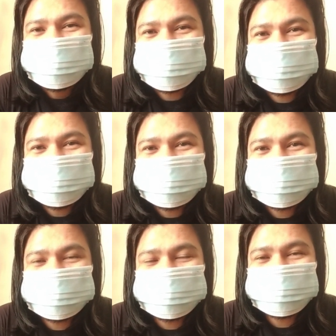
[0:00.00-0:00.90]

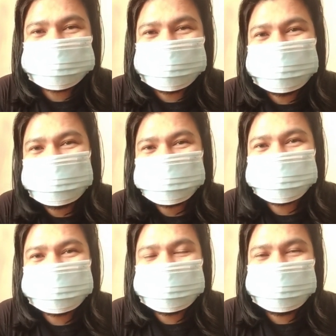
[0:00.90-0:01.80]
So, doon
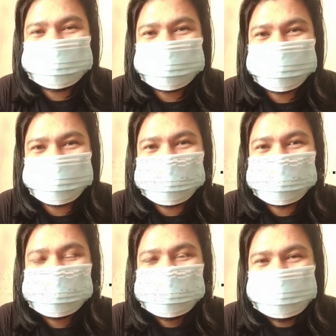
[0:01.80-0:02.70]
madalas ginagamit
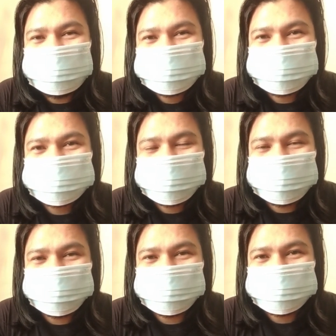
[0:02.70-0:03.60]
si Active
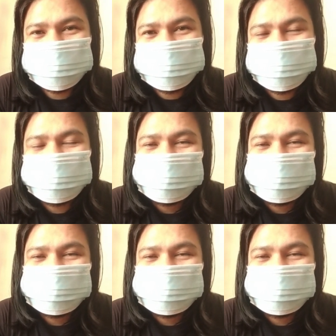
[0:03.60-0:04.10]
Crossover.